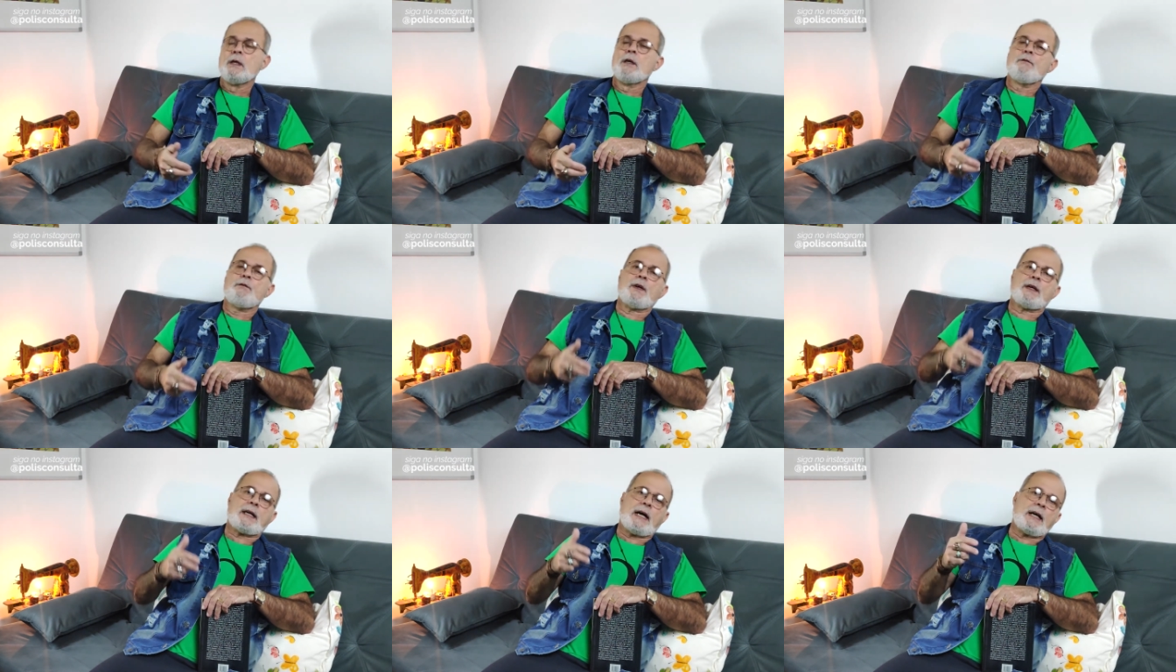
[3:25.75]

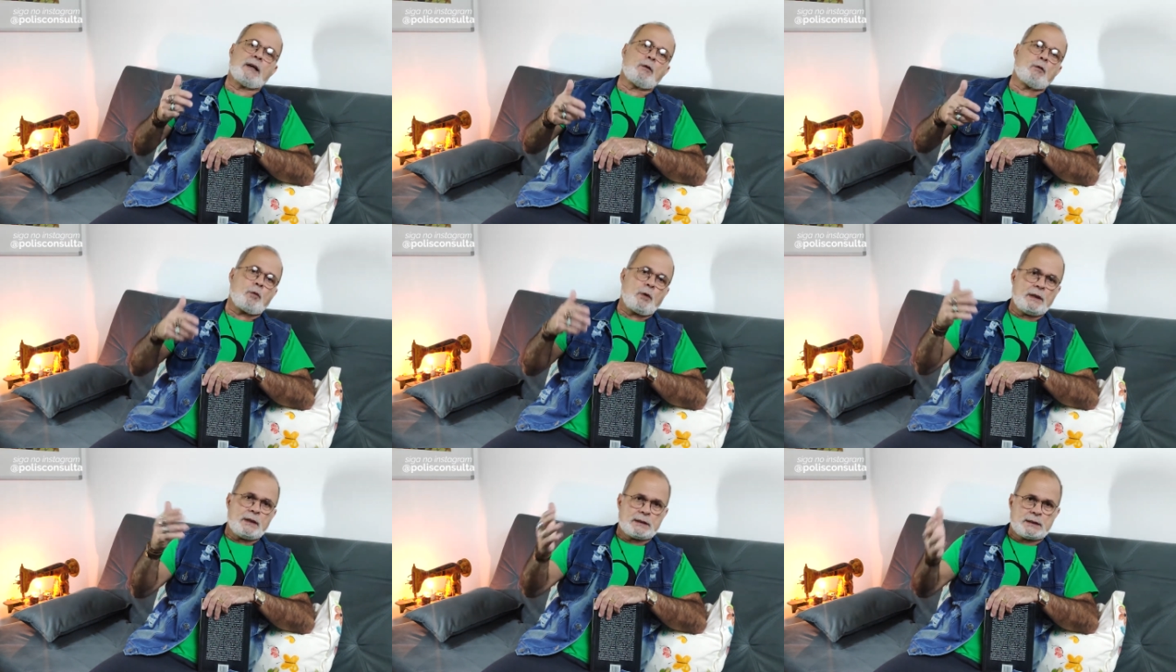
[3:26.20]
ficaram
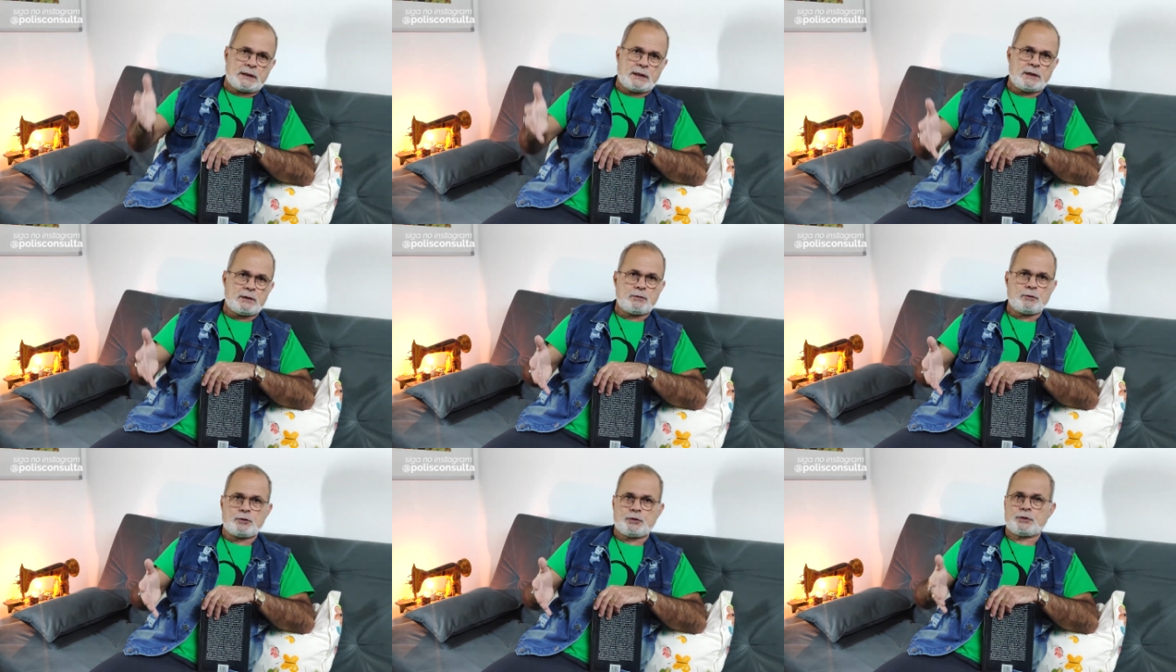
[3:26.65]

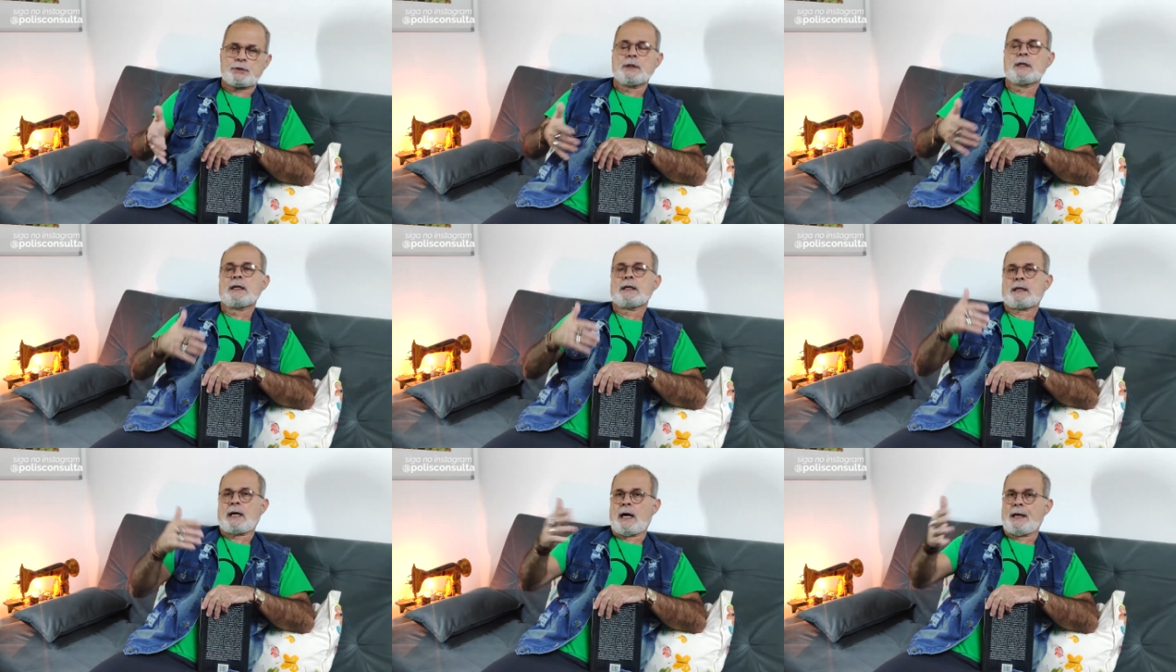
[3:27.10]
conhecidos
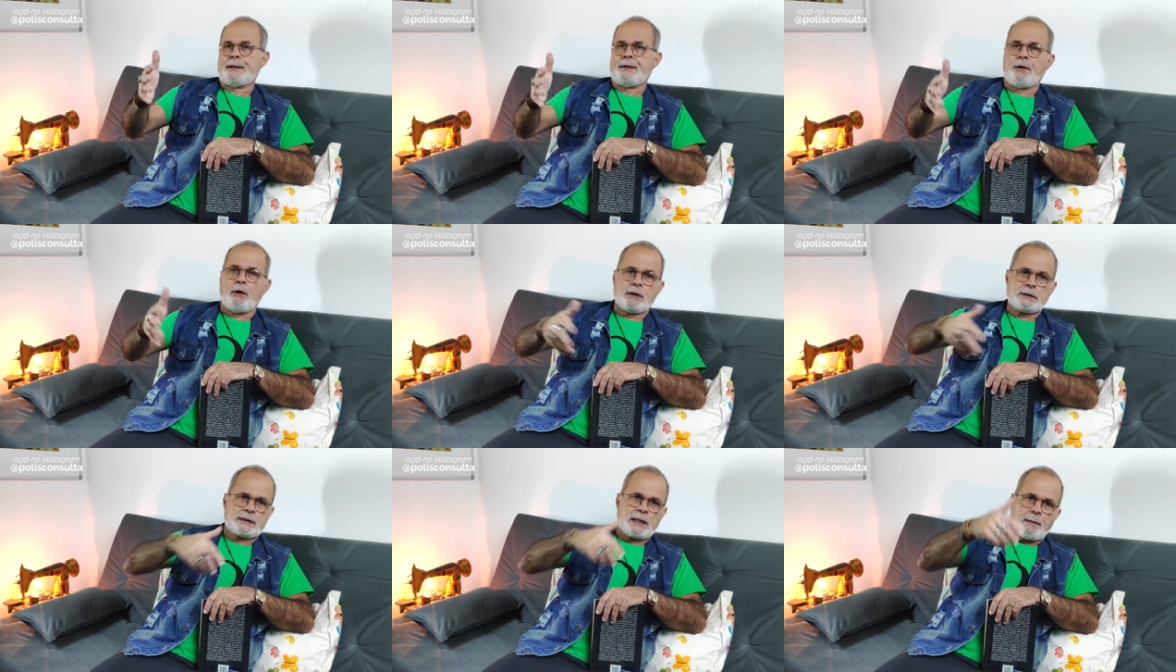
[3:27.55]

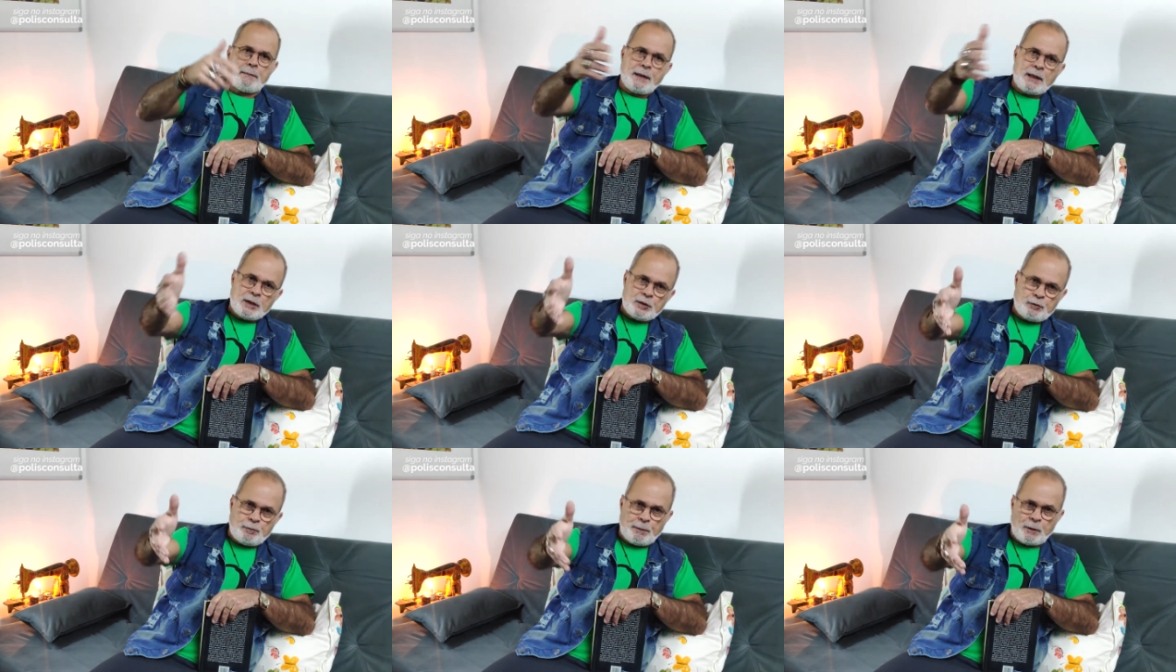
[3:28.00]

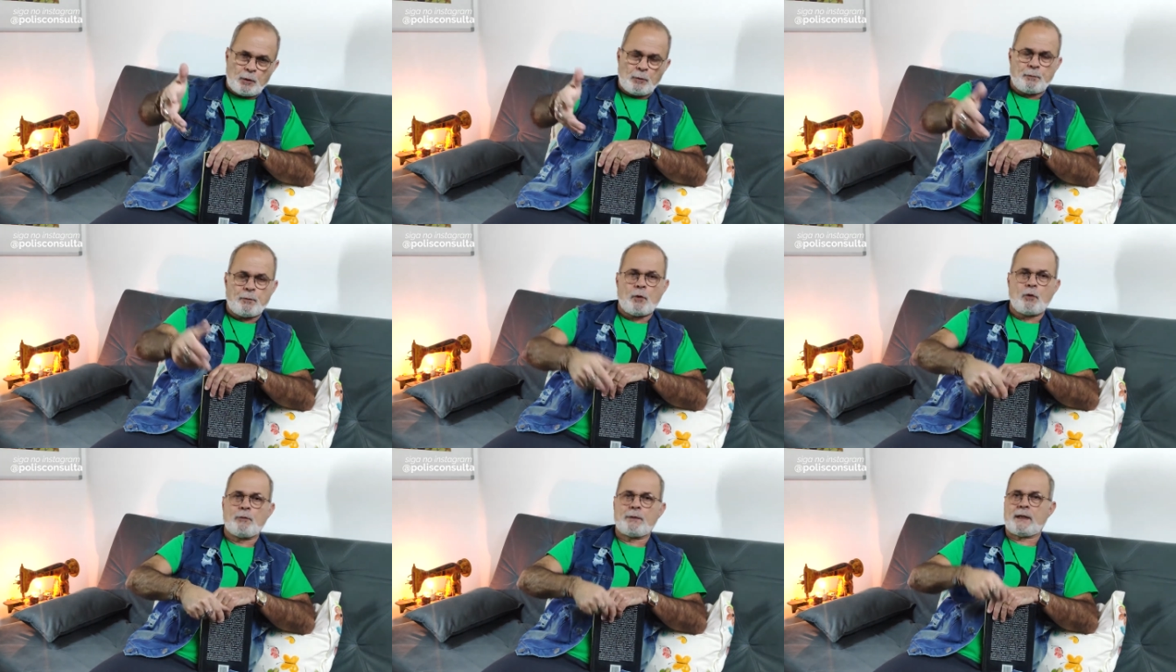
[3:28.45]
carinhosamente pelo
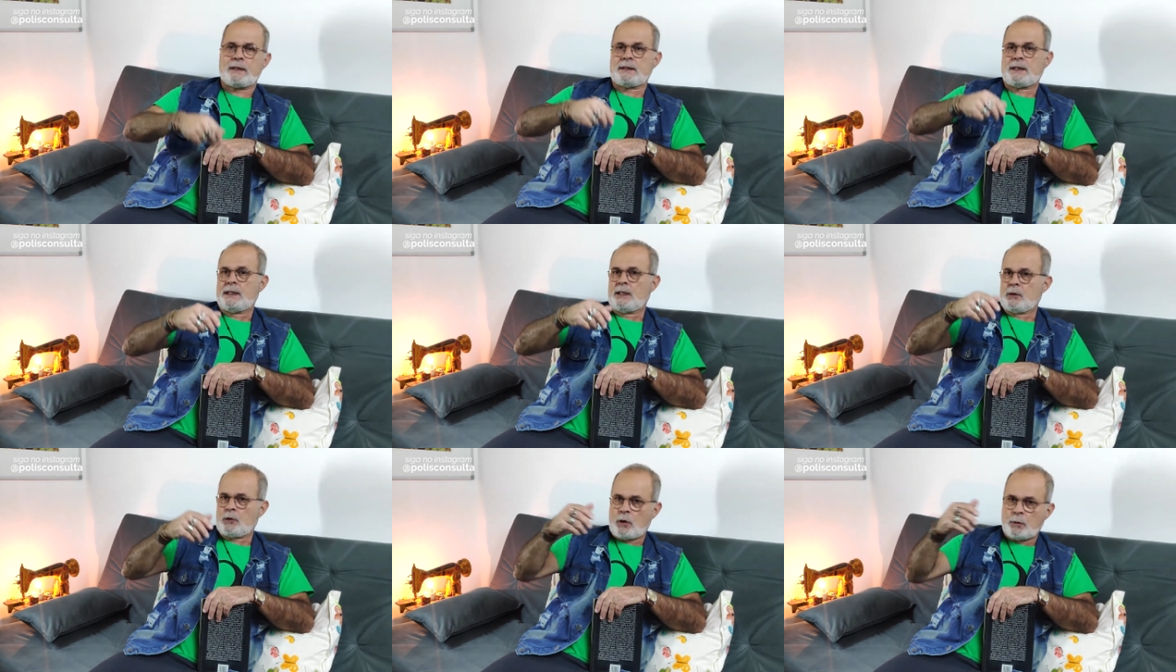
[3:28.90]
povo
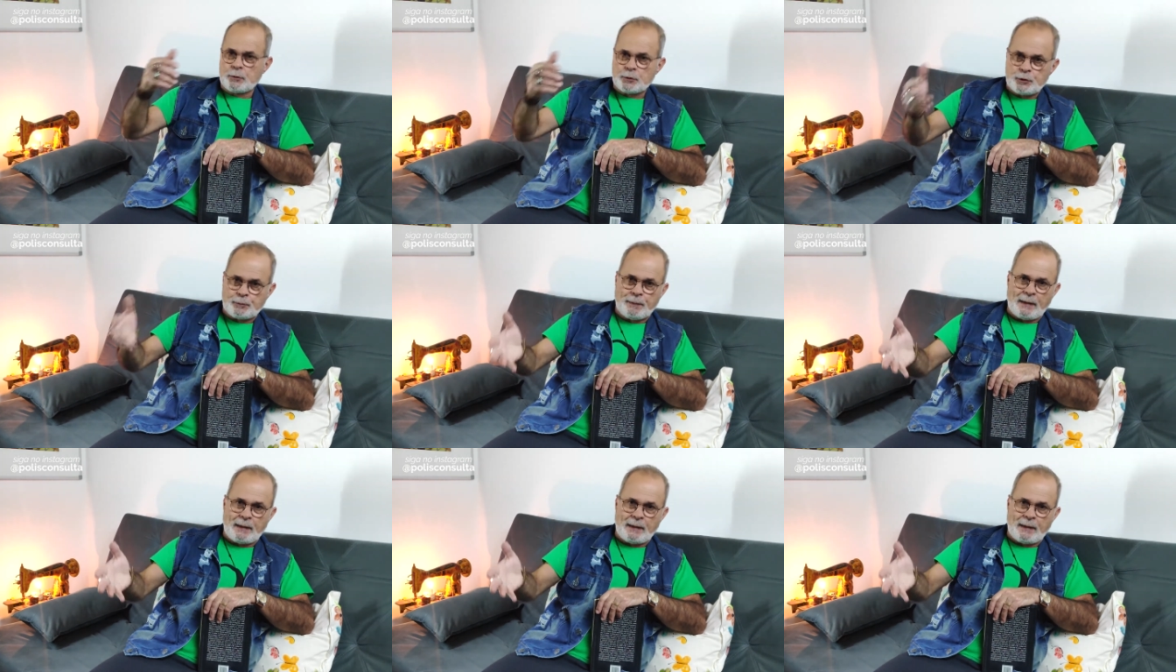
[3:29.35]
brasileiro como os